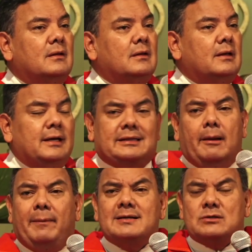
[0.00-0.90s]
Y tal
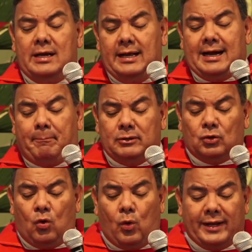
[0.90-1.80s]
vez en el capítulo
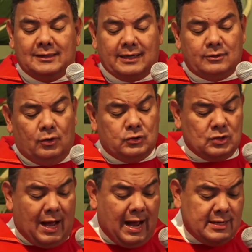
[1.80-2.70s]
42,
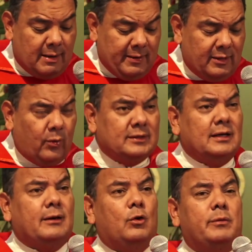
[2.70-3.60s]
ah, ya me di cuenta
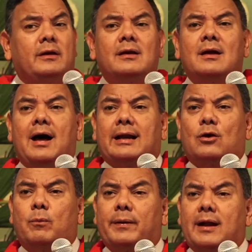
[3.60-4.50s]
que volví a
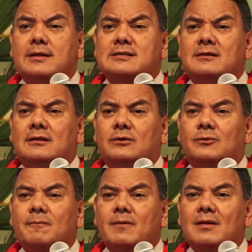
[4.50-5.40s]
recuperar el sentido.
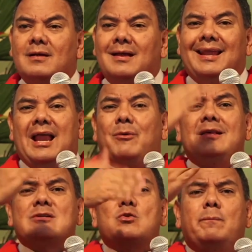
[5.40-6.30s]
La vida
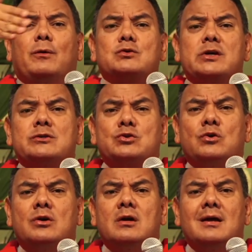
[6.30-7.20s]
es un proceso
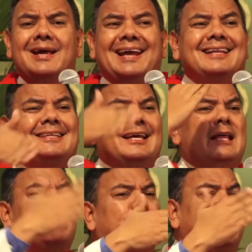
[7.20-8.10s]
que tiene
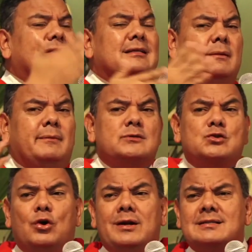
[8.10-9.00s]
diferentes
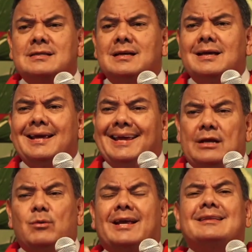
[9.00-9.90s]
dimensiones y no
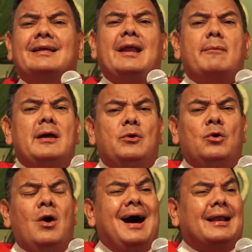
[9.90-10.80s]
hay que tener
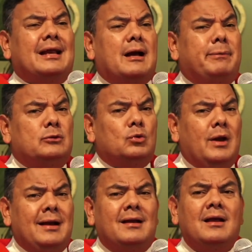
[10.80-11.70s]
miedo a
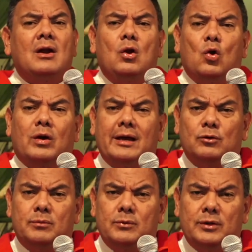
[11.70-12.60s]
recapitular lo que hemos
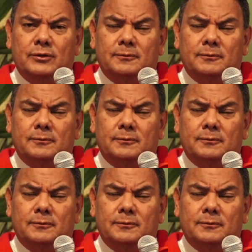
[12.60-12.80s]
vivido.